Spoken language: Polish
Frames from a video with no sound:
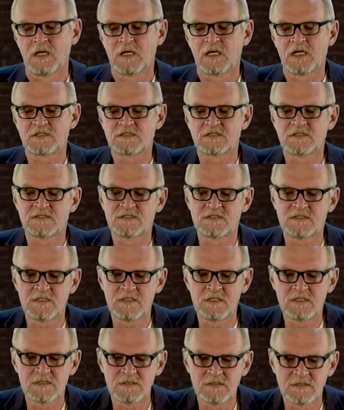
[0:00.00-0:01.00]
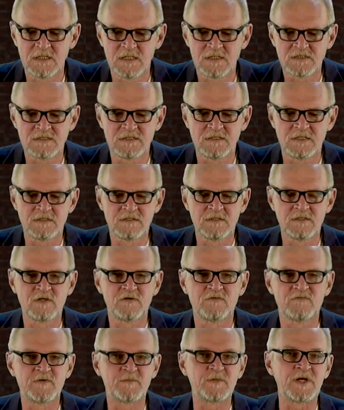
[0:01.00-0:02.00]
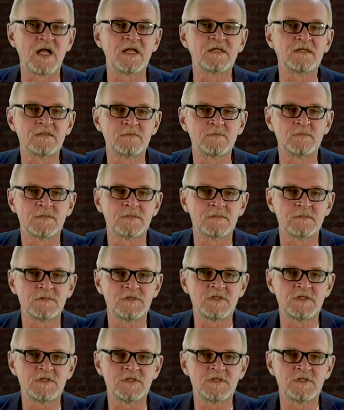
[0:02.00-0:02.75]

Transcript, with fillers: Każdy z nich jest nie tylko wybranym